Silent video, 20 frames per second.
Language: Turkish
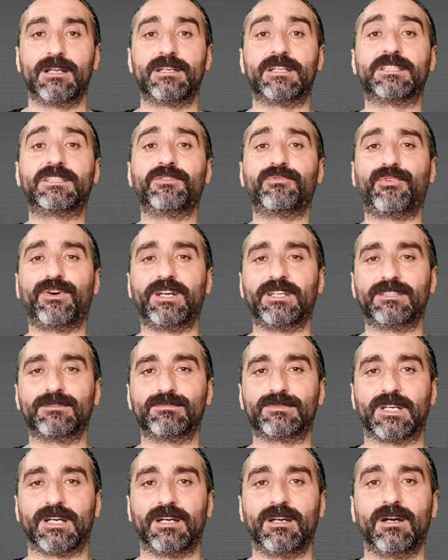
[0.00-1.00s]
Latife
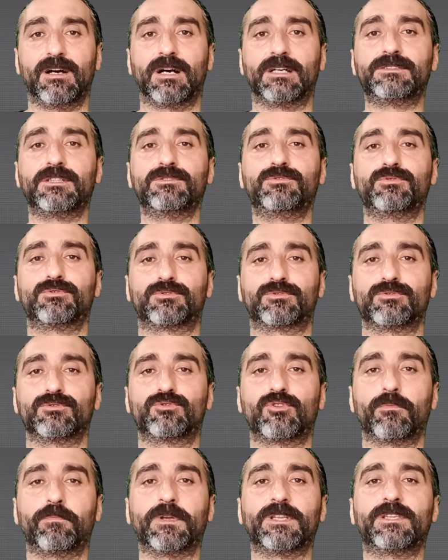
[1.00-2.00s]
Hanım da Atatürk'ün
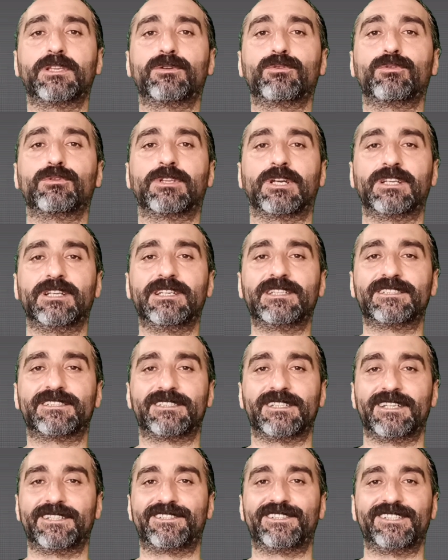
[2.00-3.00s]
köpekleri olan
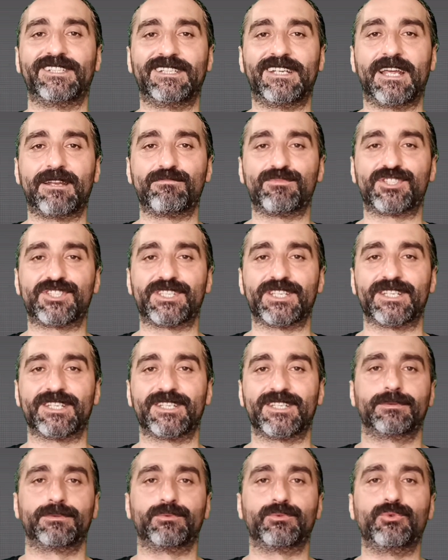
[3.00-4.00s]
ilgisine sinirlenmişti.
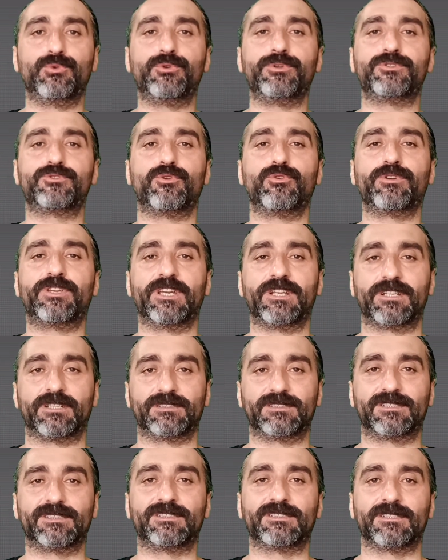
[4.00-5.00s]
Nuri
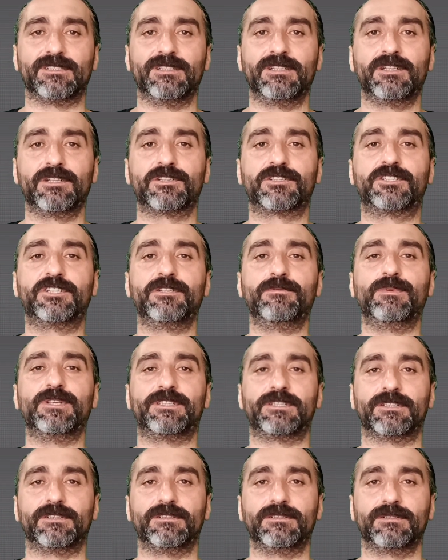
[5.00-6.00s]
Jonker'in kızı
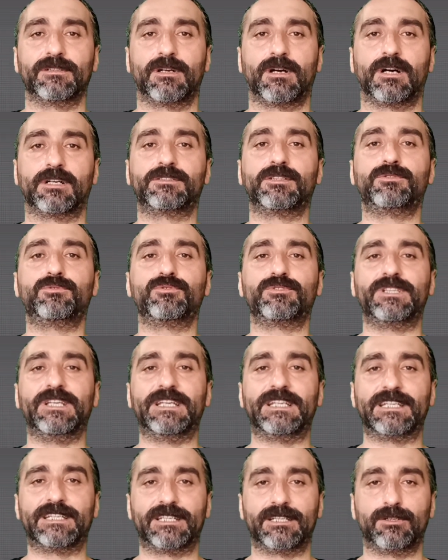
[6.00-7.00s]
Kıymet'in Atatürk'le
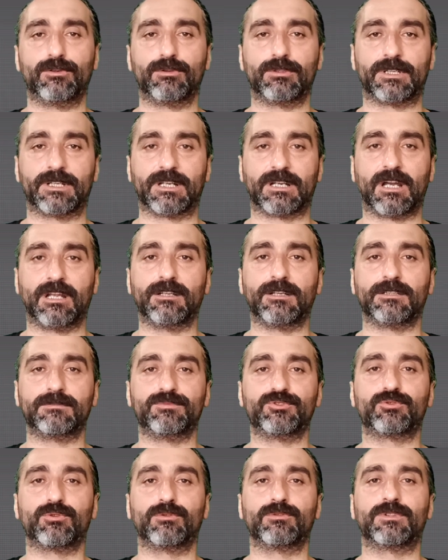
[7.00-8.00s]
ilgili olarak
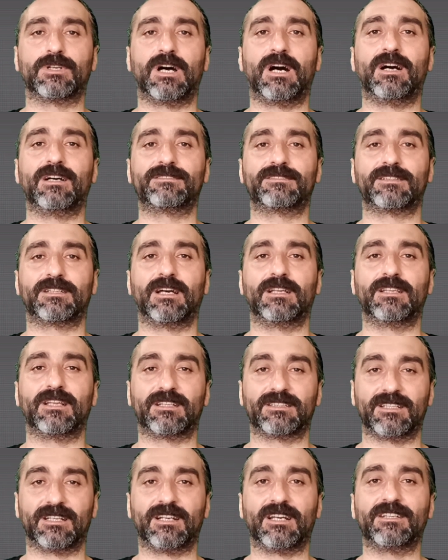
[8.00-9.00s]
anlatmış olduğu
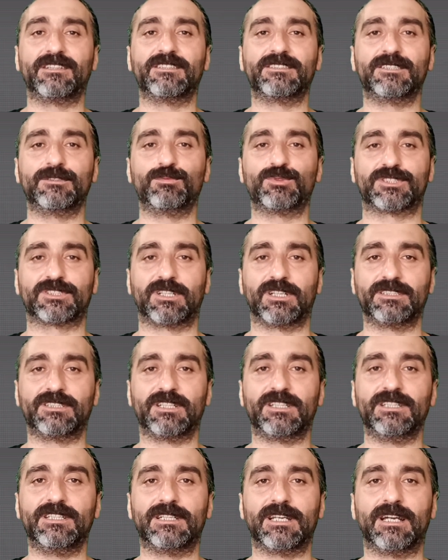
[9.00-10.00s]
hatıralardan anladığımız
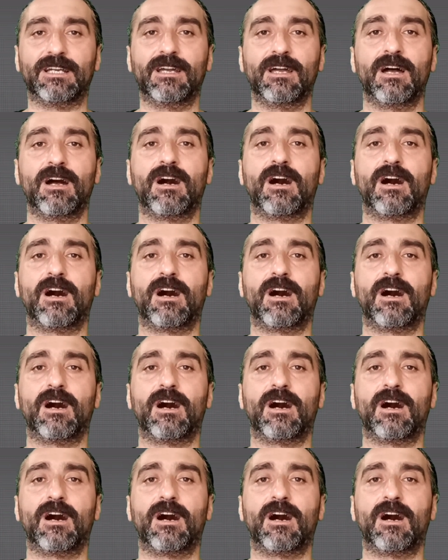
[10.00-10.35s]
kadarıyla